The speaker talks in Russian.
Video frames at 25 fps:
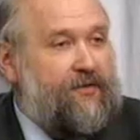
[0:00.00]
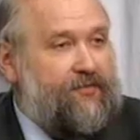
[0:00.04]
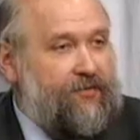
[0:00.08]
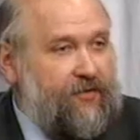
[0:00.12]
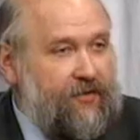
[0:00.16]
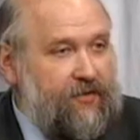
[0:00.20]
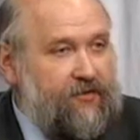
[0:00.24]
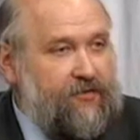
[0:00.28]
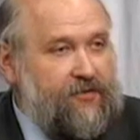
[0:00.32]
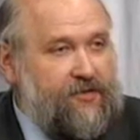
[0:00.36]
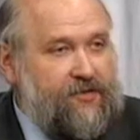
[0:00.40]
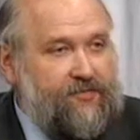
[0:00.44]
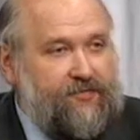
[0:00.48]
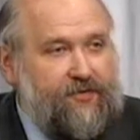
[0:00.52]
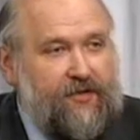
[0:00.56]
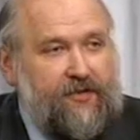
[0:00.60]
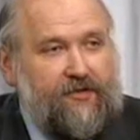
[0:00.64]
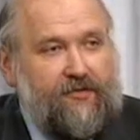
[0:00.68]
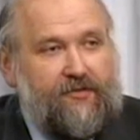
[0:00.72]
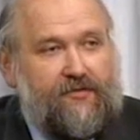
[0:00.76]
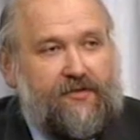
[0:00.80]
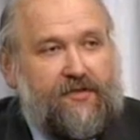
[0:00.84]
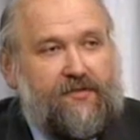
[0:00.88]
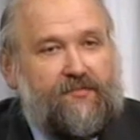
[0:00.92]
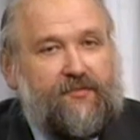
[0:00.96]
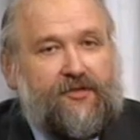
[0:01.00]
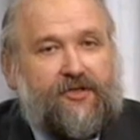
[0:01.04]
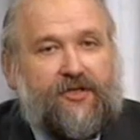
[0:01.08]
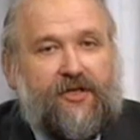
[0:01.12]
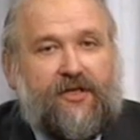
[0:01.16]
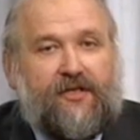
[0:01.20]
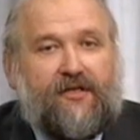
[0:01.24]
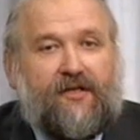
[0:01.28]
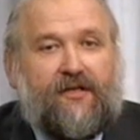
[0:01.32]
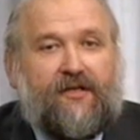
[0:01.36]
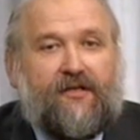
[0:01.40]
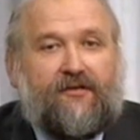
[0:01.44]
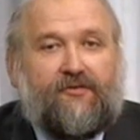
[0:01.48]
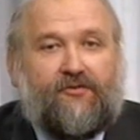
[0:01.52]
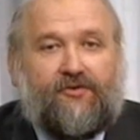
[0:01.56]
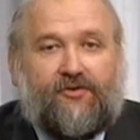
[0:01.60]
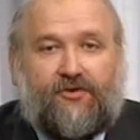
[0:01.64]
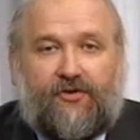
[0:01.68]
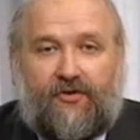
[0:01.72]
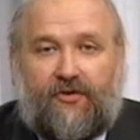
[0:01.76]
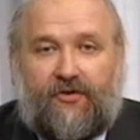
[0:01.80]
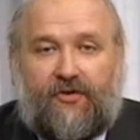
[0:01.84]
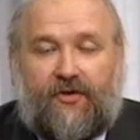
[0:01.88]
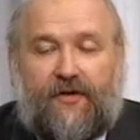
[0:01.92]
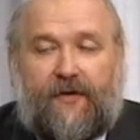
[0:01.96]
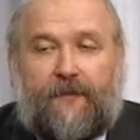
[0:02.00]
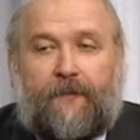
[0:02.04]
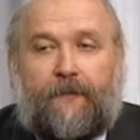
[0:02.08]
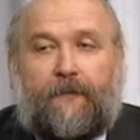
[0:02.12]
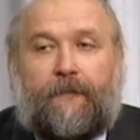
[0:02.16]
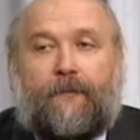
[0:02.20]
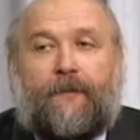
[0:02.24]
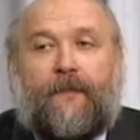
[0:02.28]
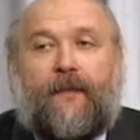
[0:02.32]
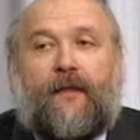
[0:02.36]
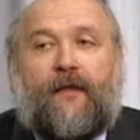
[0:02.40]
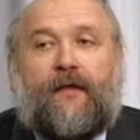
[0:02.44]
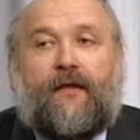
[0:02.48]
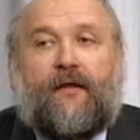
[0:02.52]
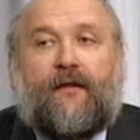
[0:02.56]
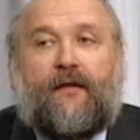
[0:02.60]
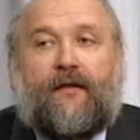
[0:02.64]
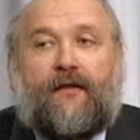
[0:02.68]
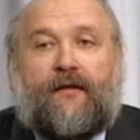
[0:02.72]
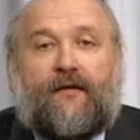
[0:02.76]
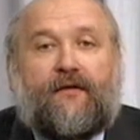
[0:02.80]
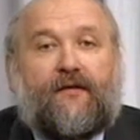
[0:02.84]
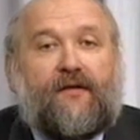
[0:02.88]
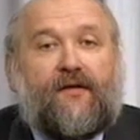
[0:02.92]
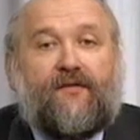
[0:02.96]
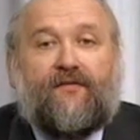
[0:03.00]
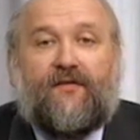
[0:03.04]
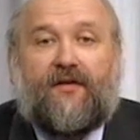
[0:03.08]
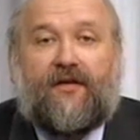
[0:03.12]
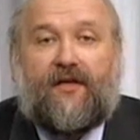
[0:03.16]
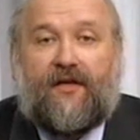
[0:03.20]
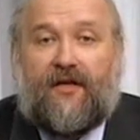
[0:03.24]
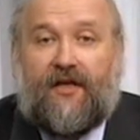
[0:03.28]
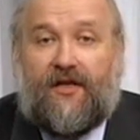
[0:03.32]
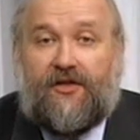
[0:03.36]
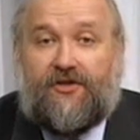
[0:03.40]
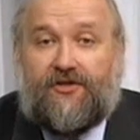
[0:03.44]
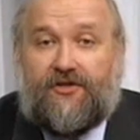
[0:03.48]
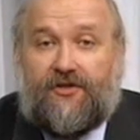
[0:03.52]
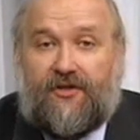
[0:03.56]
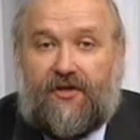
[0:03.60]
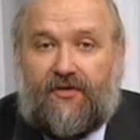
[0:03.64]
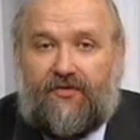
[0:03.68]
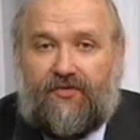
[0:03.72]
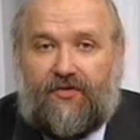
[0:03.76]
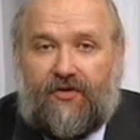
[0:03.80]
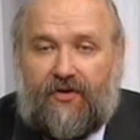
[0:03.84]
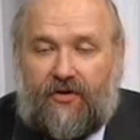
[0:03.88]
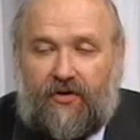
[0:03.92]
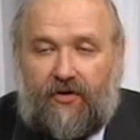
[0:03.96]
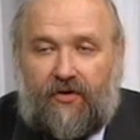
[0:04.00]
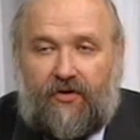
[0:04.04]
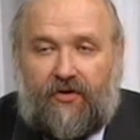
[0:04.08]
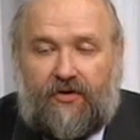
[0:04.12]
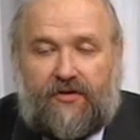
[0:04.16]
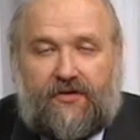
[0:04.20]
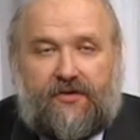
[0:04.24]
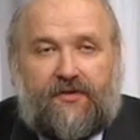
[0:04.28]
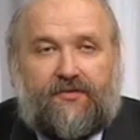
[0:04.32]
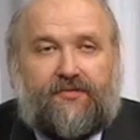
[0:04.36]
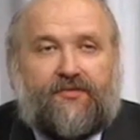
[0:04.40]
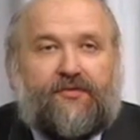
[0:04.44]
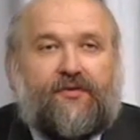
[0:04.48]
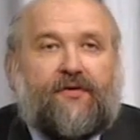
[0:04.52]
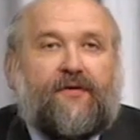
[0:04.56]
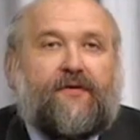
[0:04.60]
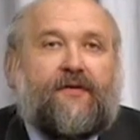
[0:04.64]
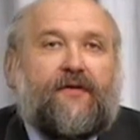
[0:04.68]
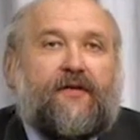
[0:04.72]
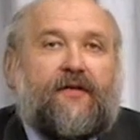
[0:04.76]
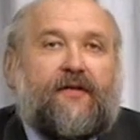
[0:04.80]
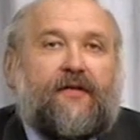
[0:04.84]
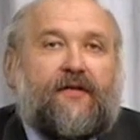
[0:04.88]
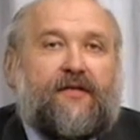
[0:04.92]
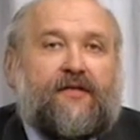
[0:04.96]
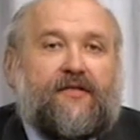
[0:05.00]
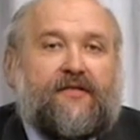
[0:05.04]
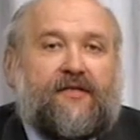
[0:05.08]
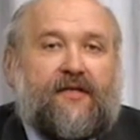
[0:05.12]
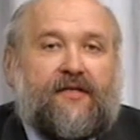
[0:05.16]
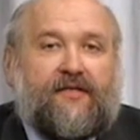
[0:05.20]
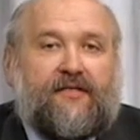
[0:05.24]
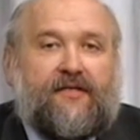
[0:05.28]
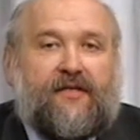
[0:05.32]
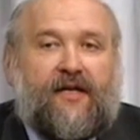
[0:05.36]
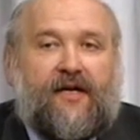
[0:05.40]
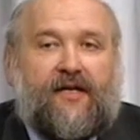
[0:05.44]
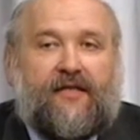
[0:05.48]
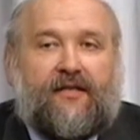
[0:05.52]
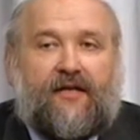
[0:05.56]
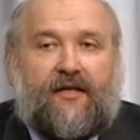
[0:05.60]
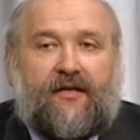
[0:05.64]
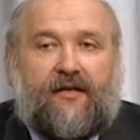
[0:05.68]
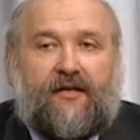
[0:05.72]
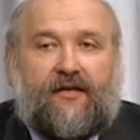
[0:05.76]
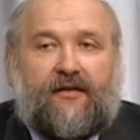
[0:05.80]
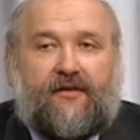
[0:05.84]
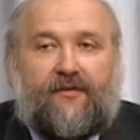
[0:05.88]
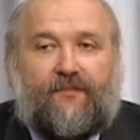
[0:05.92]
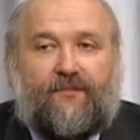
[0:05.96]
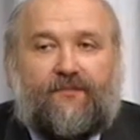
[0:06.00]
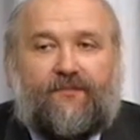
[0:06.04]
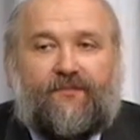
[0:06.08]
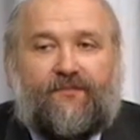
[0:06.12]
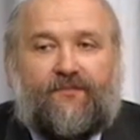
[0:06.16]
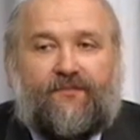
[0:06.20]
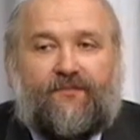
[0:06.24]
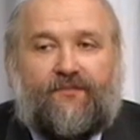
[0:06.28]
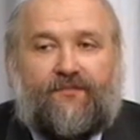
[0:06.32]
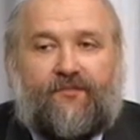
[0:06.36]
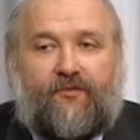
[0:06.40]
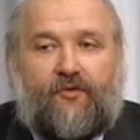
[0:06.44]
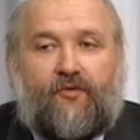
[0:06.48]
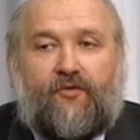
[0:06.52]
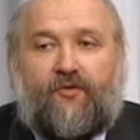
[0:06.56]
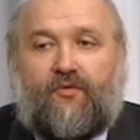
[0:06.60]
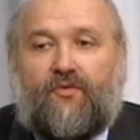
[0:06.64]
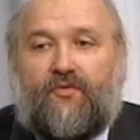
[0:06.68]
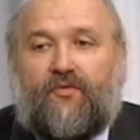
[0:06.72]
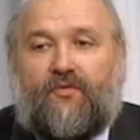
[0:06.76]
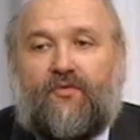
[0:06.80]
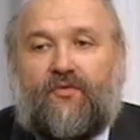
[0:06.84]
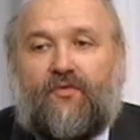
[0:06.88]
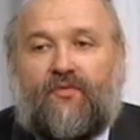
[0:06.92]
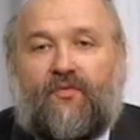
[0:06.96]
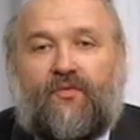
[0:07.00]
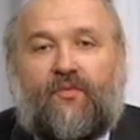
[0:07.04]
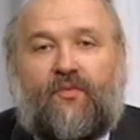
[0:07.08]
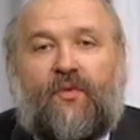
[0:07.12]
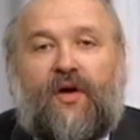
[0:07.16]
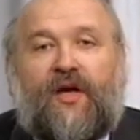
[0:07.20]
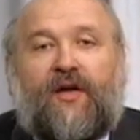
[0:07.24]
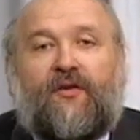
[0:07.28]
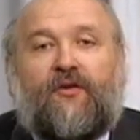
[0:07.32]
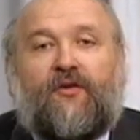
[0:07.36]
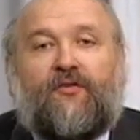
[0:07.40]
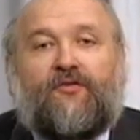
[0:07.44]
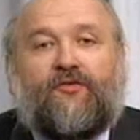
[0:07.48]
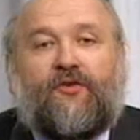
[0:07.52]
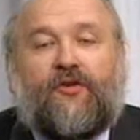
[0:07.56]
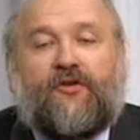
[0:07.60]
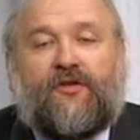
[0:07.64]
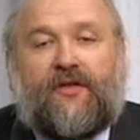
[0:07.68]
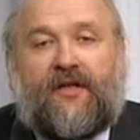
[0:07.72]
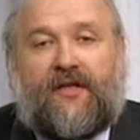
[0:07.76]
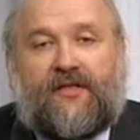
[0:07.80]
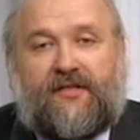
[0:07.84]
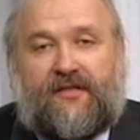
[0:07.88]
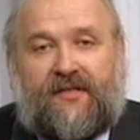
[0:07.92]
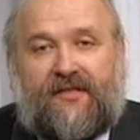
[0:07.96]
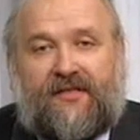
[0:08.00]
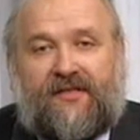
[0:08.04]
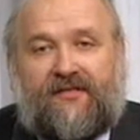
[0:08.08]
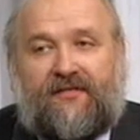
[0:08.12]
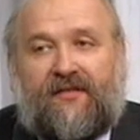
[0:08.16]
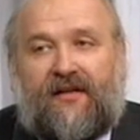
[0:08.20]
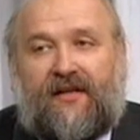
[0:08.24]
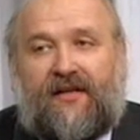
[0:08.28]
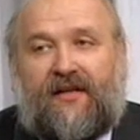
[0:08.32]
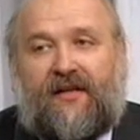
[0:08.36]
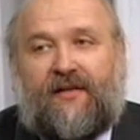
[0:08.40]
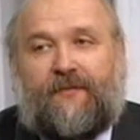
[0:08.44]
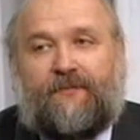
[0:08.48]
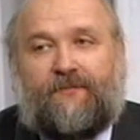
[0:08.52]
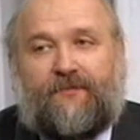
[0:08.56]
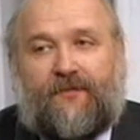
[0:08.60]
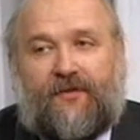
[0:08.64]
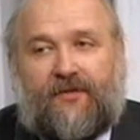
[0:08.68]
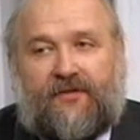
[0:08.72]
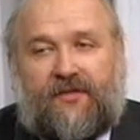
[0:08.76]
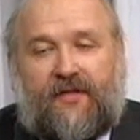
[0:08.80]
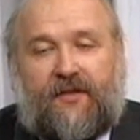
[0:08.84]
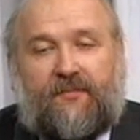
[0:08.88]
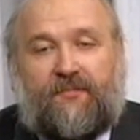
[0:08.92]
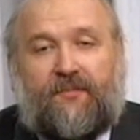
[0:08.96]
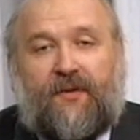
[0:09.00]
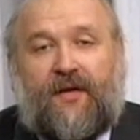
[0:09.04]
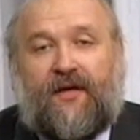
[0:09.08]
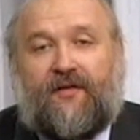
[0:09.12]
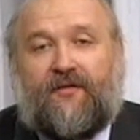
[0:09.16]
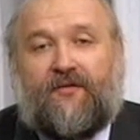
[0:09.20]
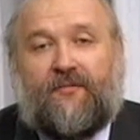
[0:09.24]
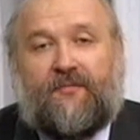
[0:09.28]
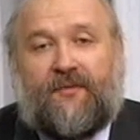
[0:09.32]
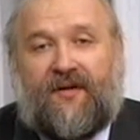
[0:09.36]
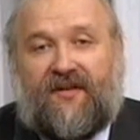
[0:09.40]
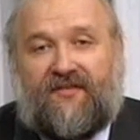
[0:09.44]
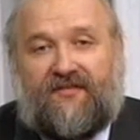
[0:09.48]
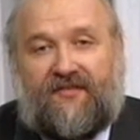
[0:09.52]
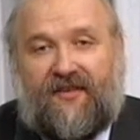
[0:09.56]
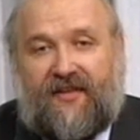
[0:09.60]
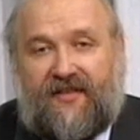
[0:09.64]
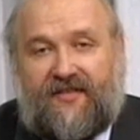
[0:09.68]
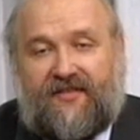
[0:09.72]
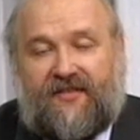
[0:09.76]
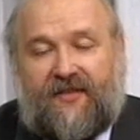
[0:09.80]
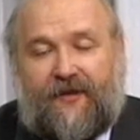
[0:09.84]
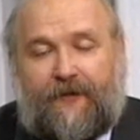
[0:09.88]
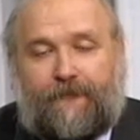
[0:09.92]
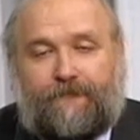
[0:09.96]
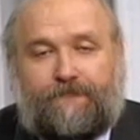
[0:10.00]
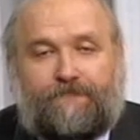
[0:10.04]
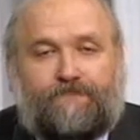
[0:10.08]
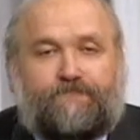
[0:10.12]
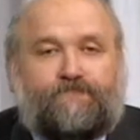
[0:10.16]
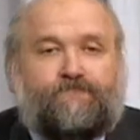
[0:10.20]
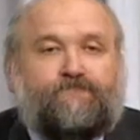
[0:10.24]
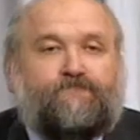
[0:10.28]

философ, такой замечательный ученый, древнегреческий философ, создатель, ну, мы его в тот раз назвали, так сказать, первым профессором,